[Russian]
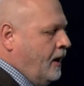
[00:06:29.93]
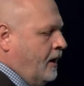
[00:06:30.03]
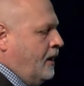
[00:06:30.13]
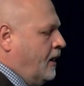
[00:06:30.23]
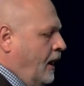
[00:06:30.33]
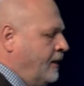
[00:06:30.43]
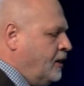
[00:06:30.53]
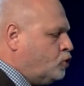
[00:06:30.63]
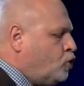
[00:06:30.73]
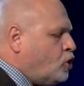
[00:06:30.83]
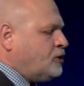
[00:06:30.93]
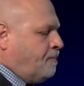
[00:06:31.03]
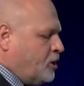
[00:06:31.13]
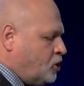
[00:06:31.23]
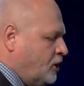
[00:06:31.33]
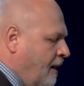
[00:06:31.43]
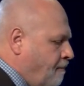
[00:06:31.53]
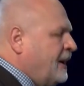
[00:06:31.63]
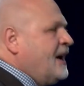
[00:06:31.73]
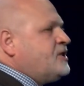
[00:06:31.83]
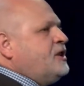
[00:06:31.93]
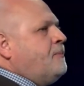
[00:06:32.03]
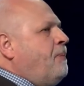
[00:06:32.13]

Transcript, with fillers: И они тоже пришли на праздник